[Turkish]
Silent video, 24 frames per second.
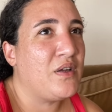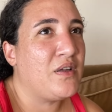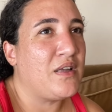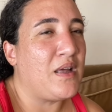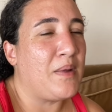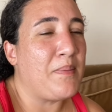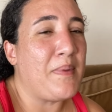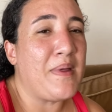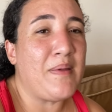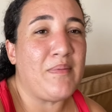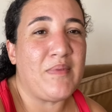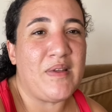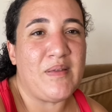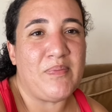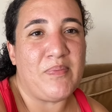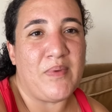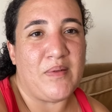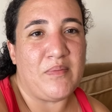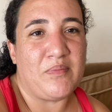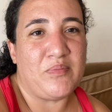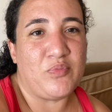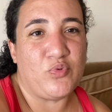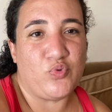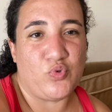ya benim
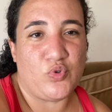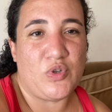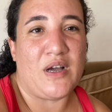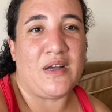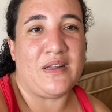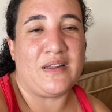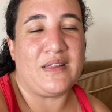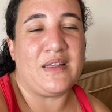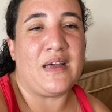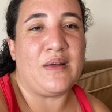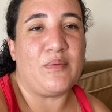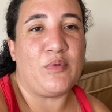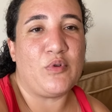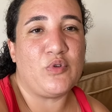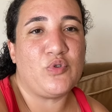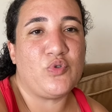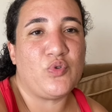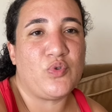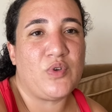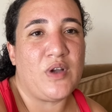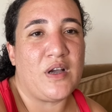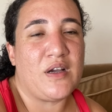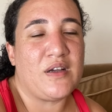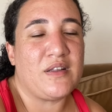gitmedim. Bu uzaktı yani böyle
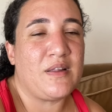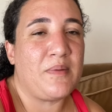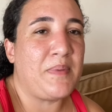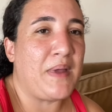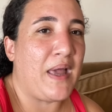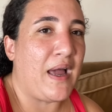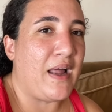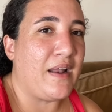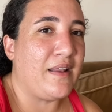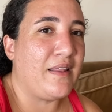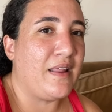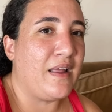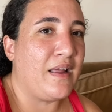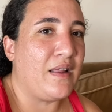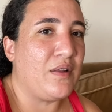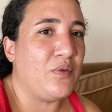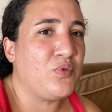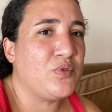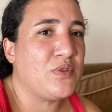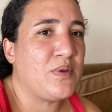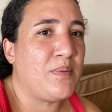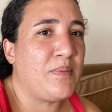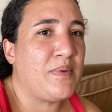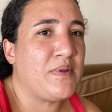çok yakında bir yer değil.
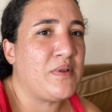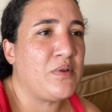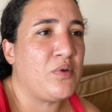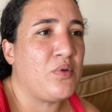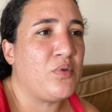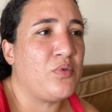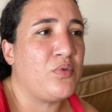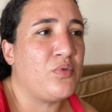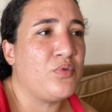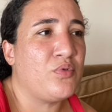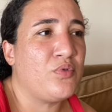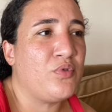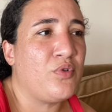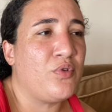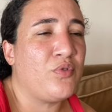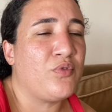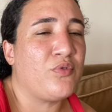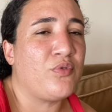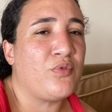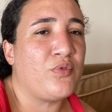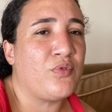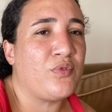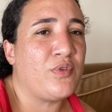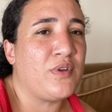O zaman onu
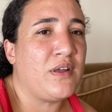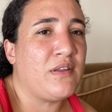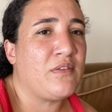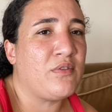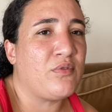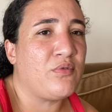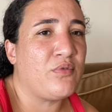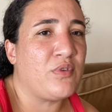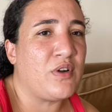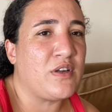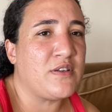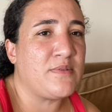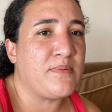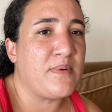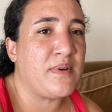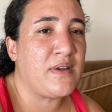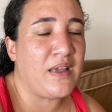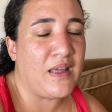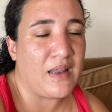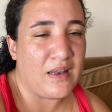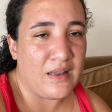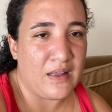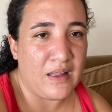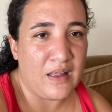götür onu getir uğraşmak
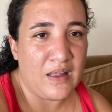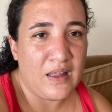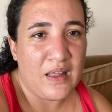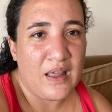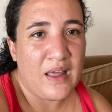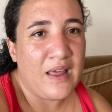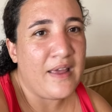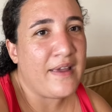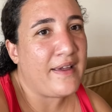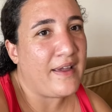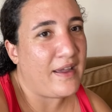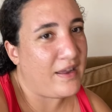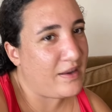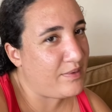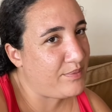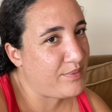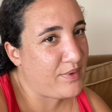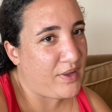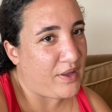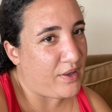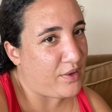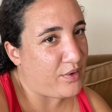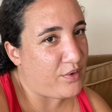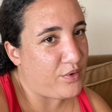yerine
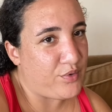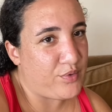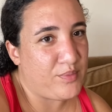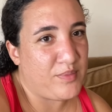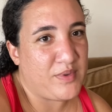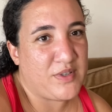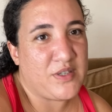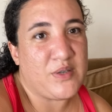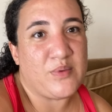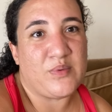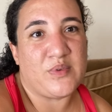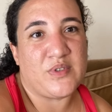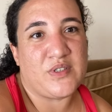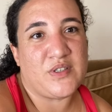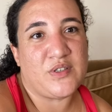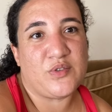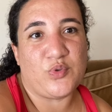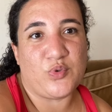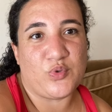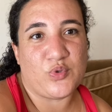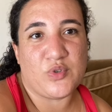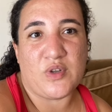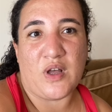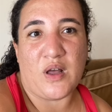elimde yıkıyordum. Bir çamaşır
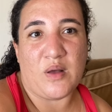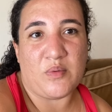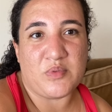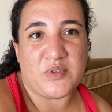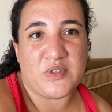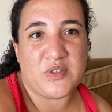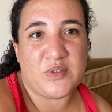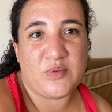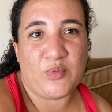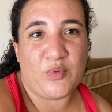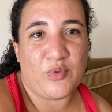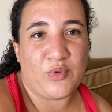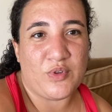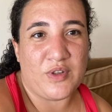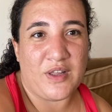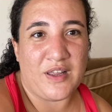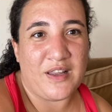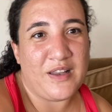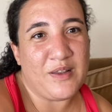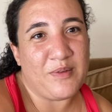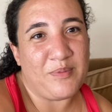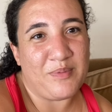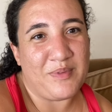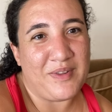tozu almıştım. Onu da
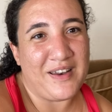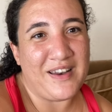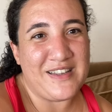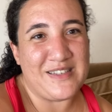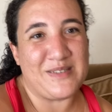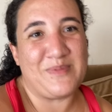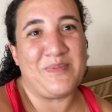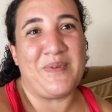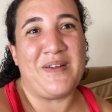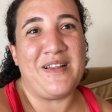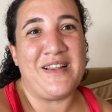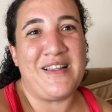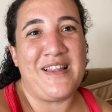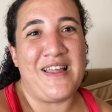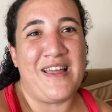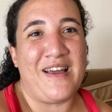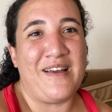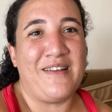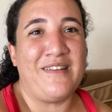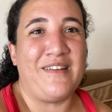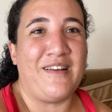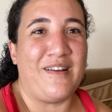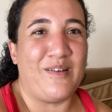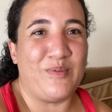elimde resmen
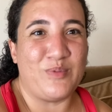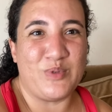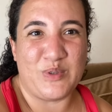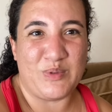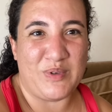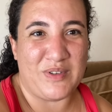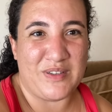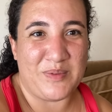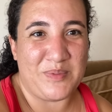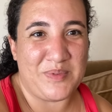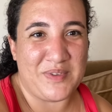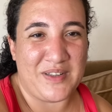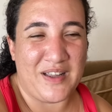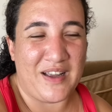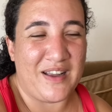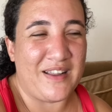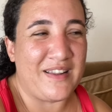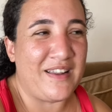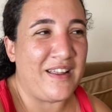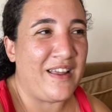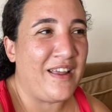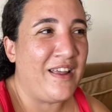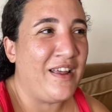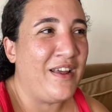leğen almış orada bir
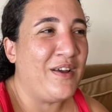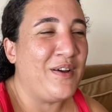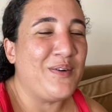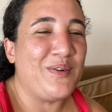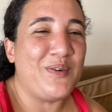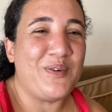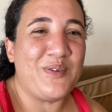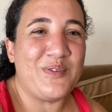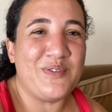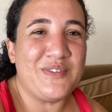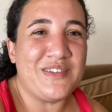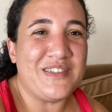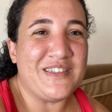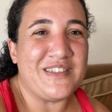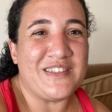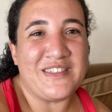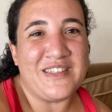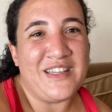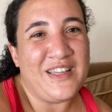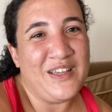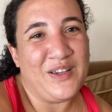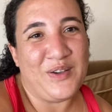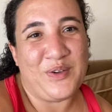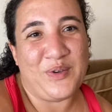tane. Onun
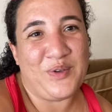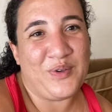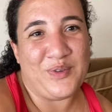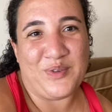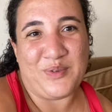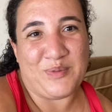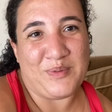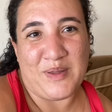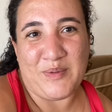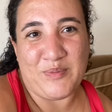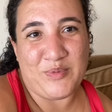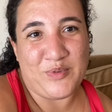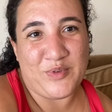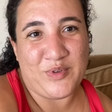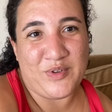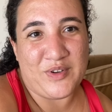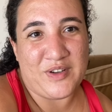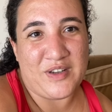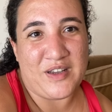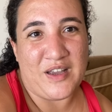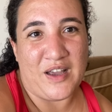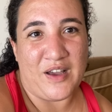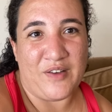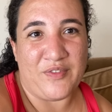içinde yıkıyordum yani bütün
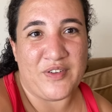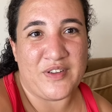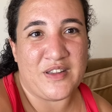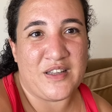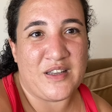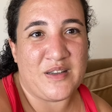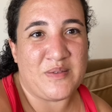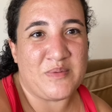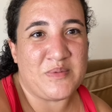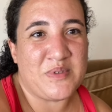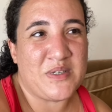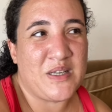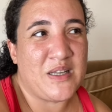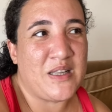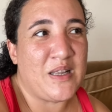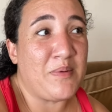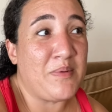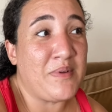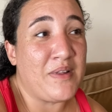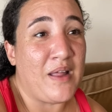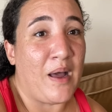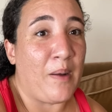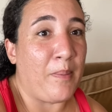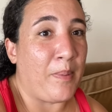kıyafetlerim
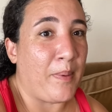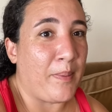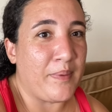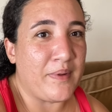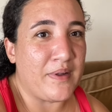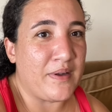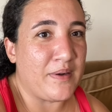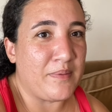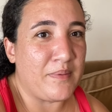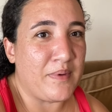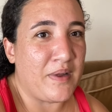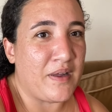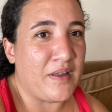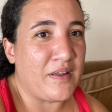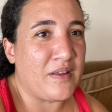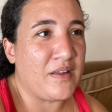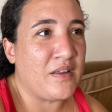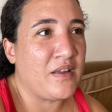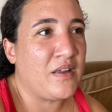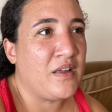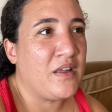şeylerimi ne yapabilirim yani